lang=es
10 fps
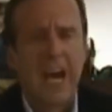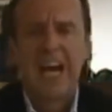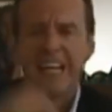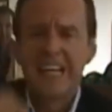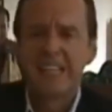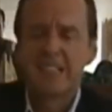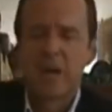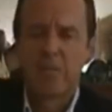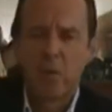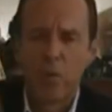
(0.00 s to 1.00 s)
Aquí
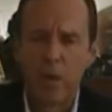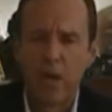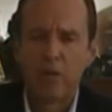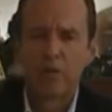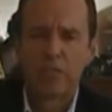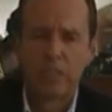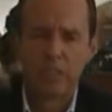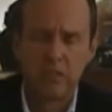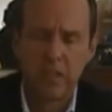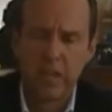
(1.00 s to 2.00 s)
está probado,
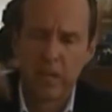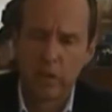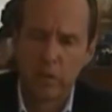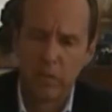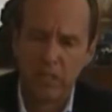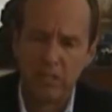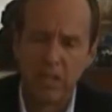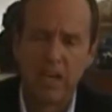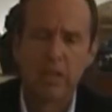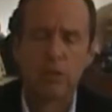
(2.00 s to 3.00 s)
certificado,
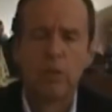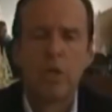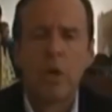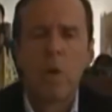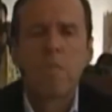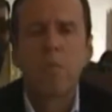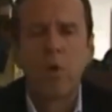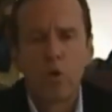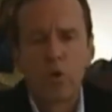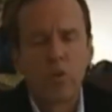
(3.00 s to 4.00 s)
verificado
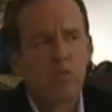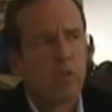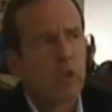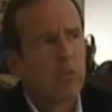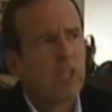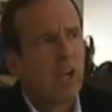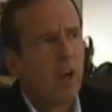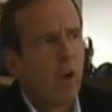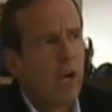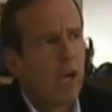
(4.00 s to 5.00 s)
por un informe de la
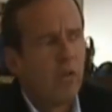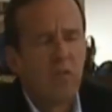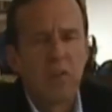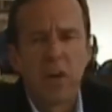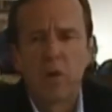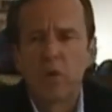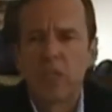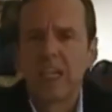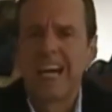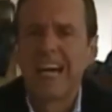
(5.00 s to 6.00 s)
OEA, un
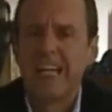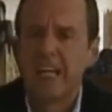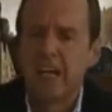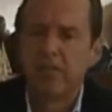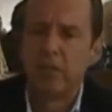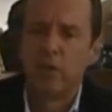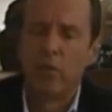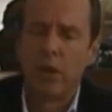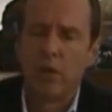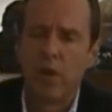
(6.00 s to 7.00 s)
fraude caligráfico
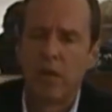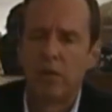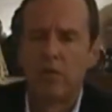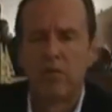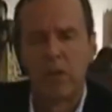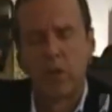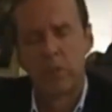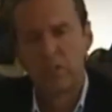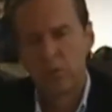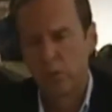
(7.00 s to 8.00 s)
manual, un fraude
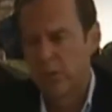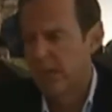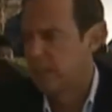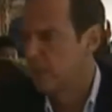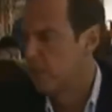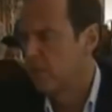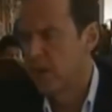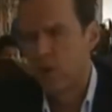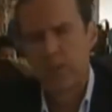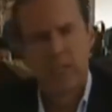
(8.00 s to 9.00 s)
informático,
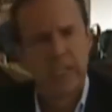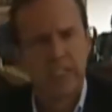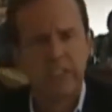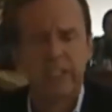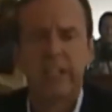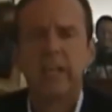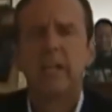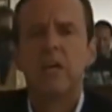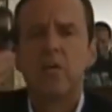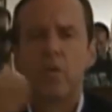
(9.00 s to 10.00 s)
fraude en Argentina,
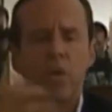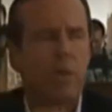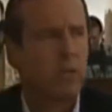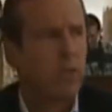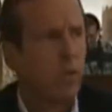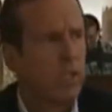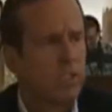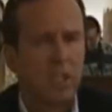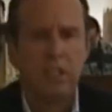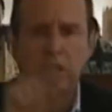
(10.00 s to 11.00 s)
una
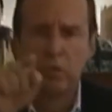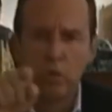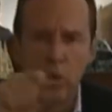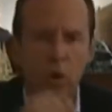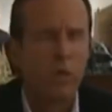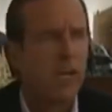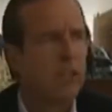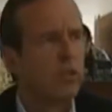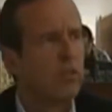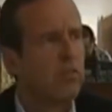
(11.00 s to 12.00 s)
vergüenza. Y tú
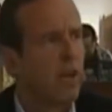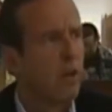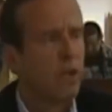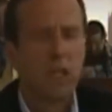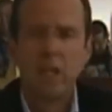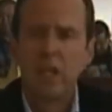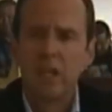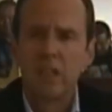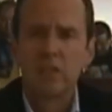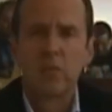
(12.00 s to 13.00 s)
cobijando el fraude
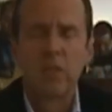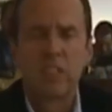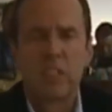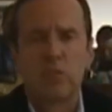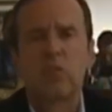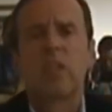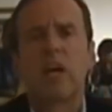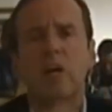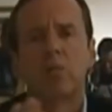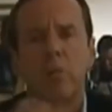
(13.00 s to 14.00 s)
después de
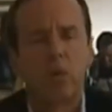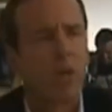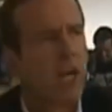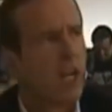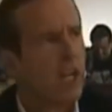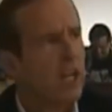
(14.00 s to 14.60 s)
denunciarlo. ¿Por qué?